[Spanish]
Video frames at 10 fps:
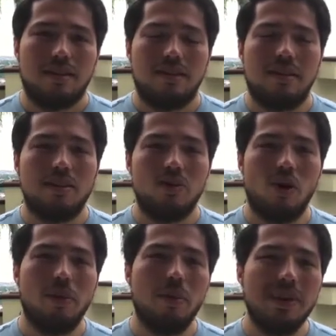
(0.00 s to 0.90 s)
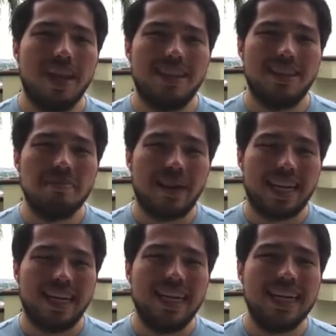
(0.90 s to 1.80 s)
Si tan solo pudieras
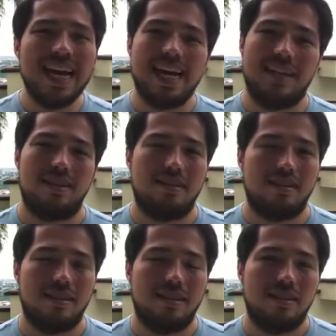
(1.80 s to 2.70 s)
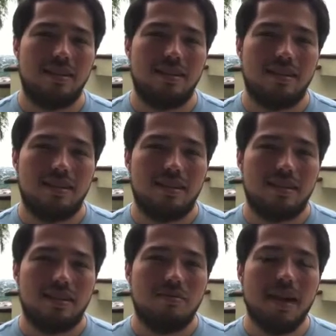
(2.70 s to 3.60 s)
imaginar
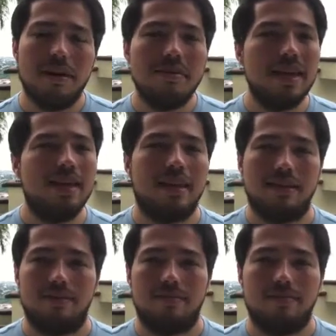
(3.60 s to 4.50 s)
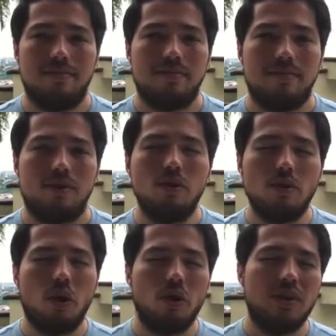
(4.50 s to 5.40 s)
una vida con
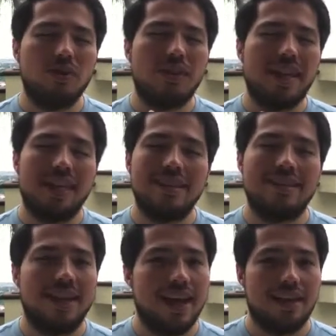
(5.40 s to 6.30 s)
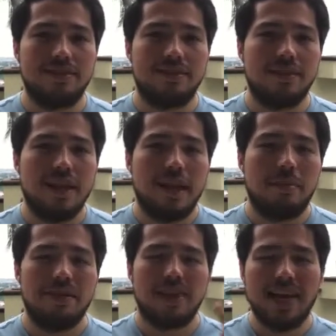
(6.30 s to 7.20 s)
todo eso que deseas,
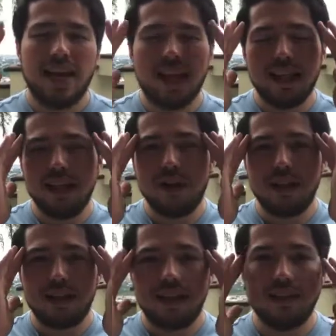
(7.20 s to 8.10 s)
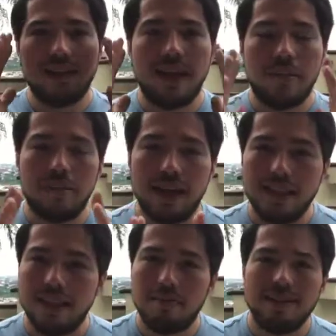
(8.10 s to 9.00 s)
más allá de lo que te dice la
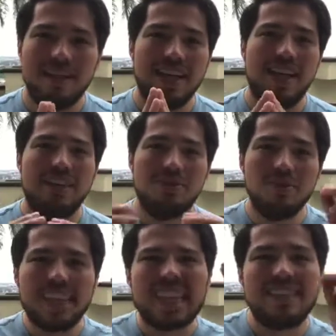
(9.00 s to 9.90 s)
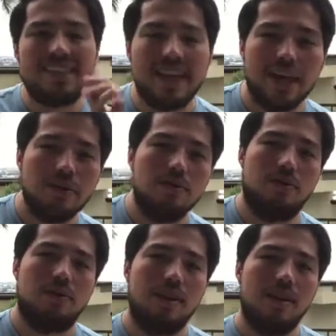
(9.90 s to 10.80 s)
mente, más allá de esos
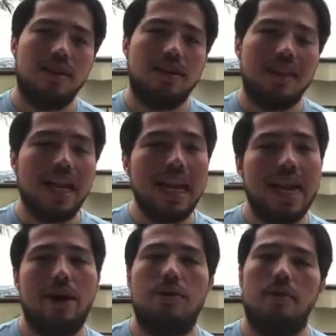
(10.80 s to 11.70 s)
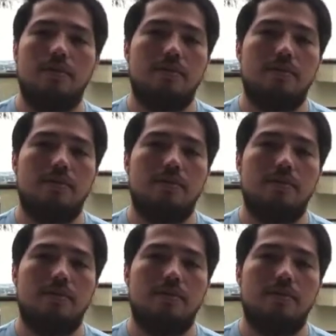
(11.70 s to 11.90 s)
deseos del ego.